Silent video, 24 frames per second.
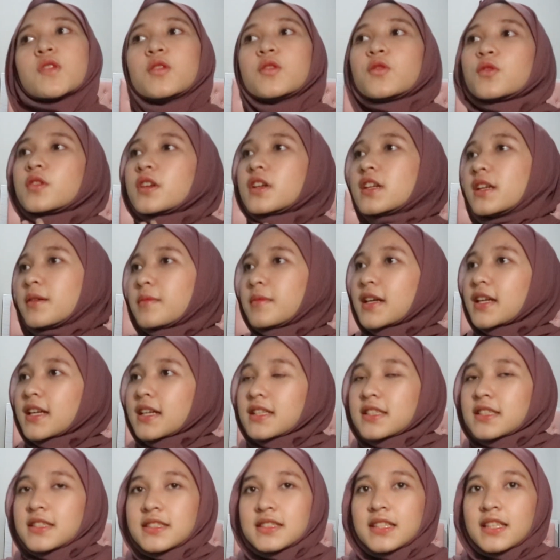udah ada
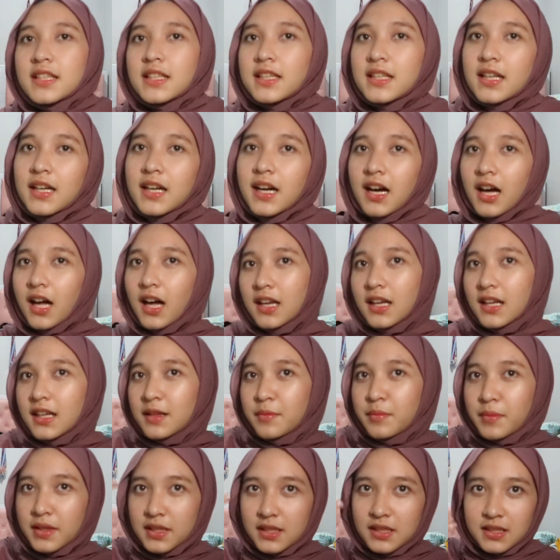beres jadi ada
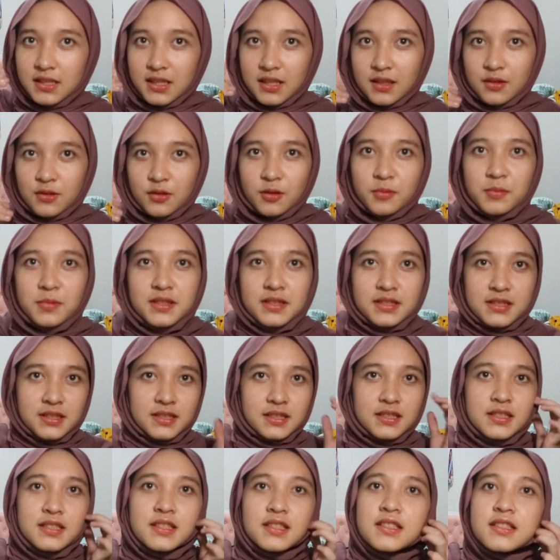dimensinya gitu loh beres ini
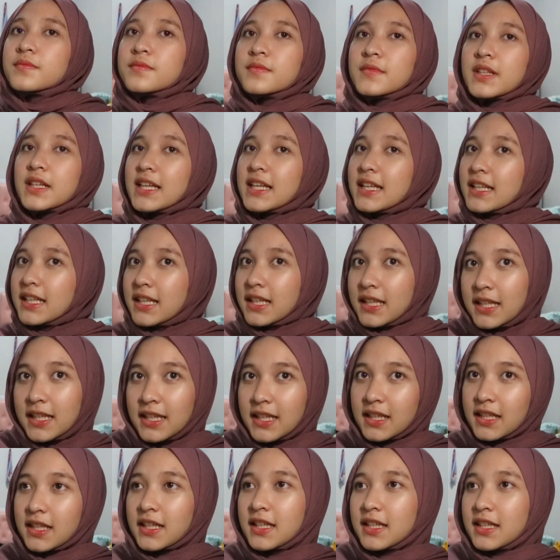gini
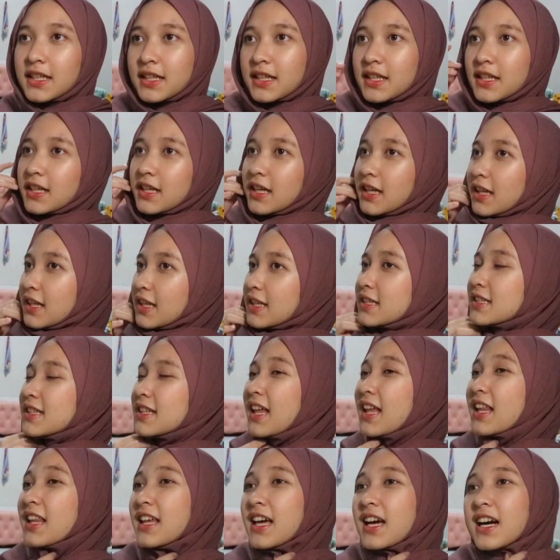ini
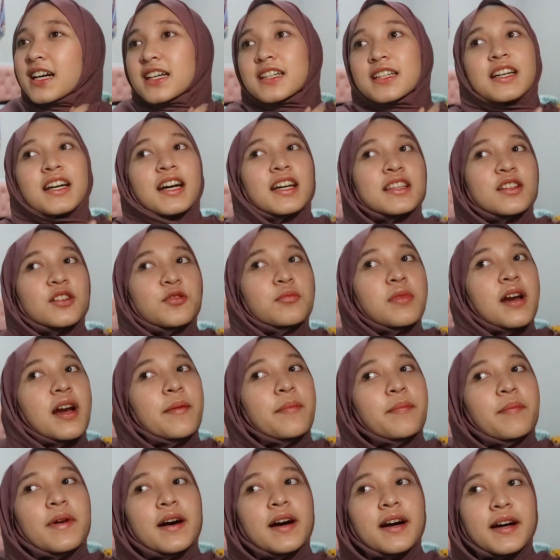style yang kagak tau
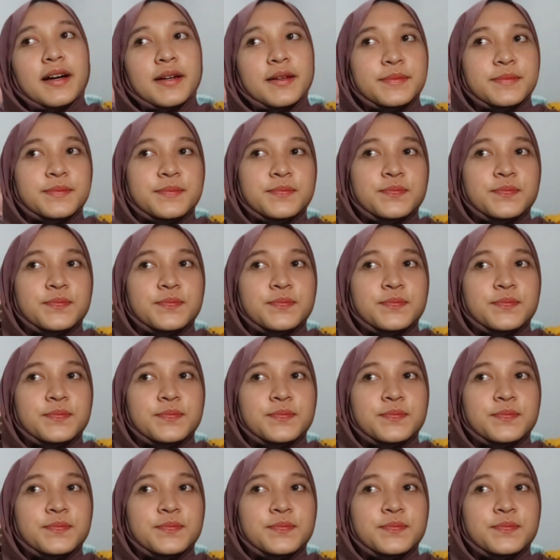berapa